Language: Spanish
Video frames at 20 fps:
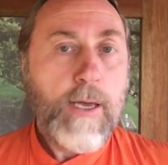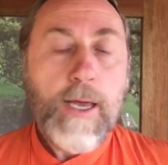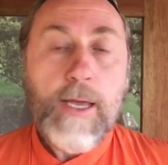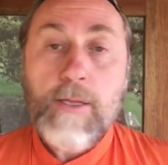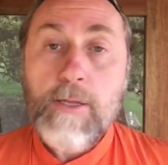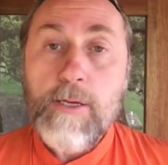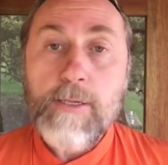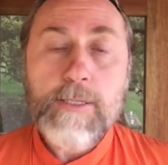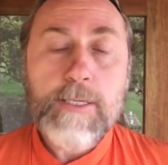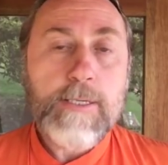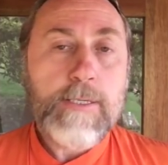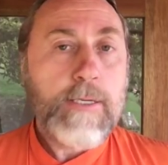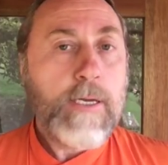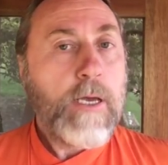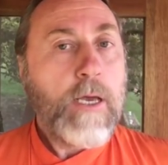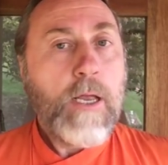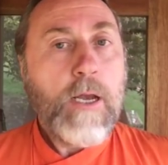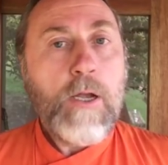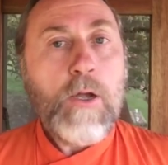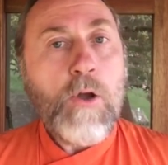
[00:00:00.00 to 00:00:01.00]
Entonces,
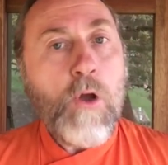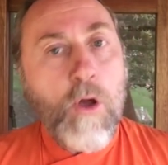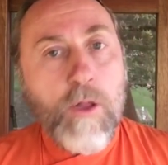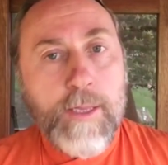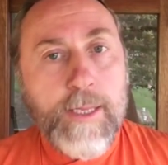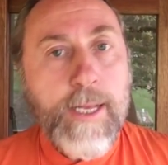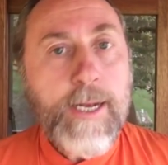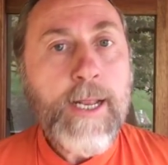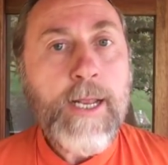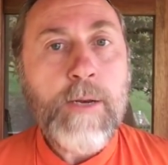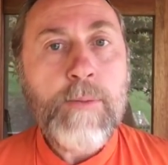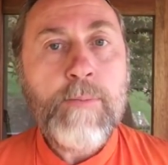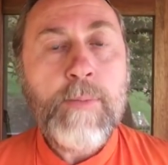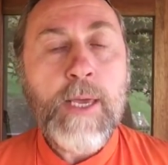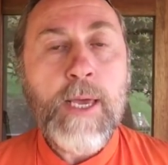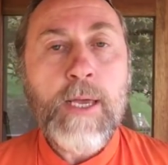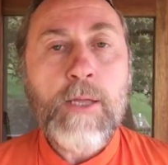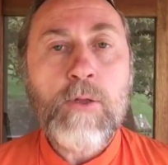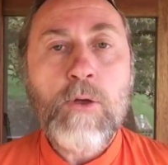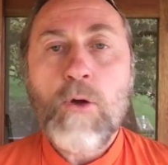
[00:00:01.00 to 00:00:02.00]
no tener
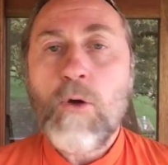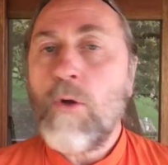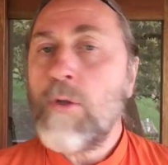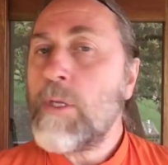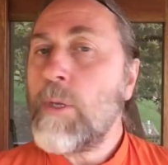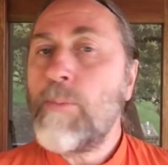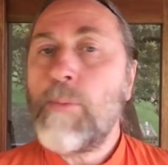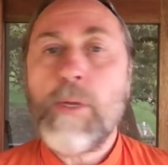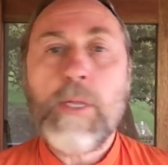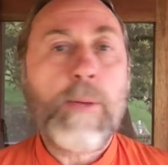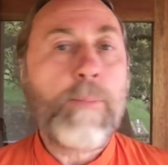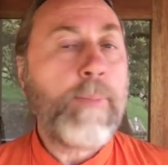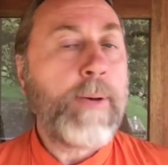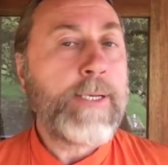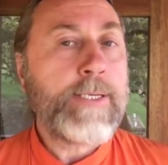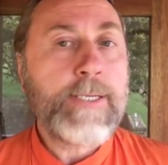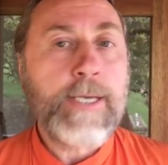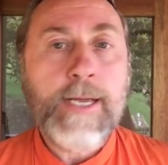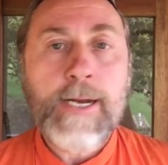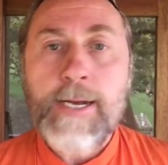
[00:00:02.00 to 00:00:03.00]
miedo, no te puede
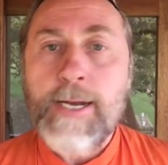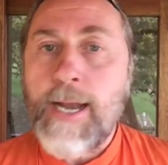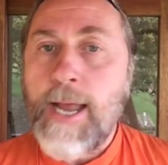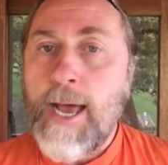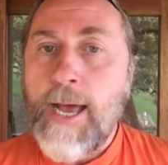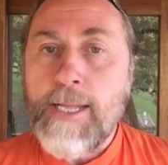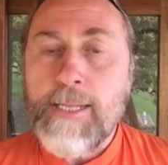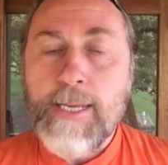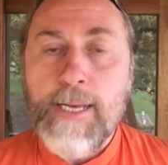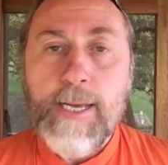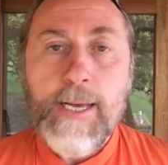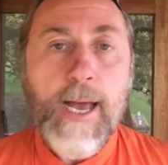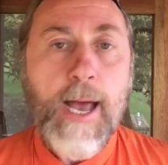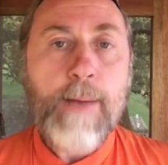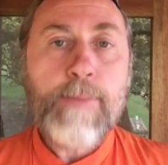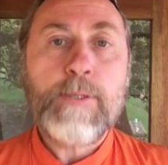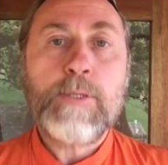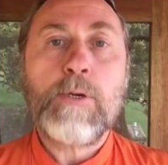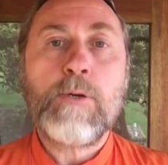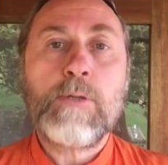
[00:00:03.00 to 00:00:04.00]
pasar nada,
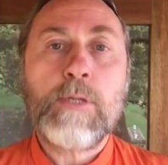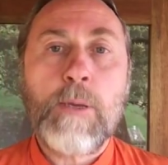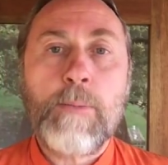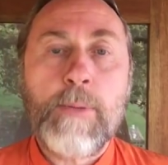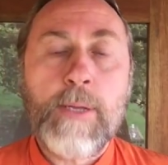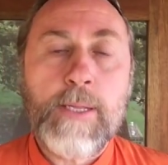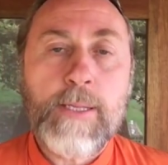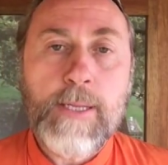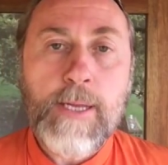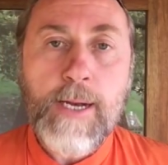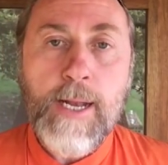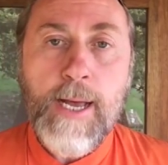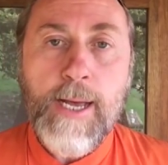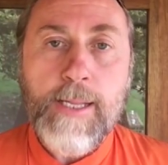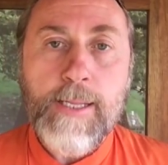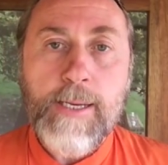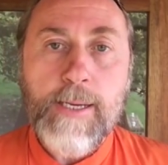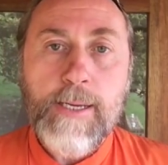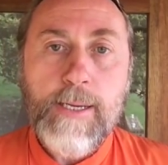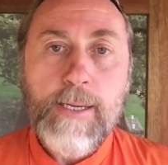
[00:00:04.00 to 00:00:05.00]
absolutamente
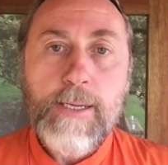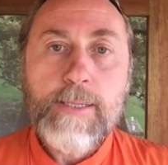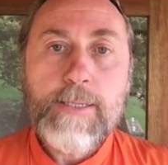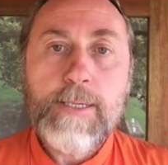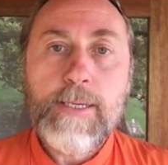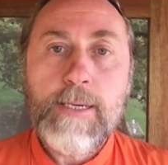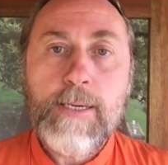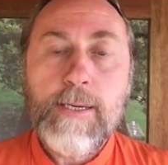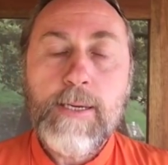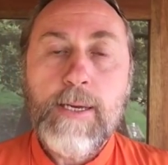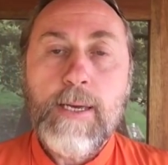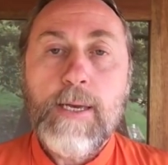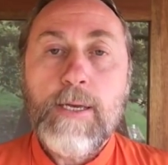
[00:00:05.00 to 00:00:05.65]
nada, ¿sí?